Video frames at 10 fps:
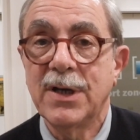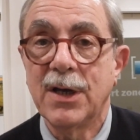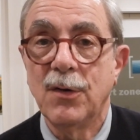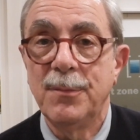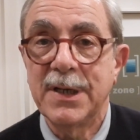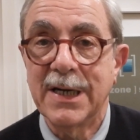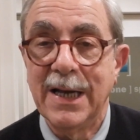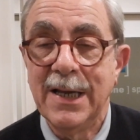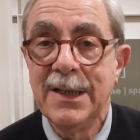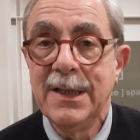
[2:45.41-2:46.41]
che
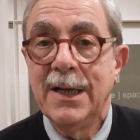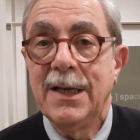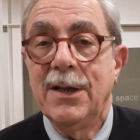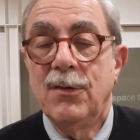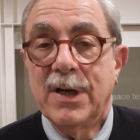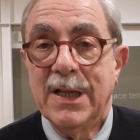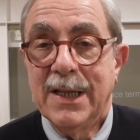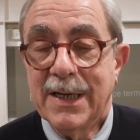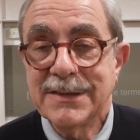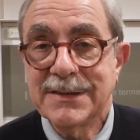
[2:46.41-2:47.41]
coprirà le ore
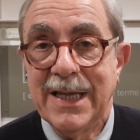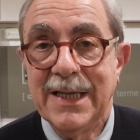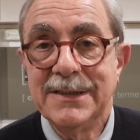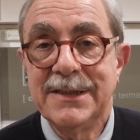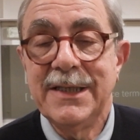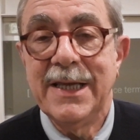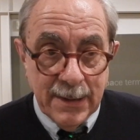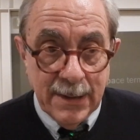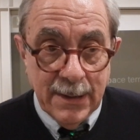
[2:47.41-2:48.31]
restanti.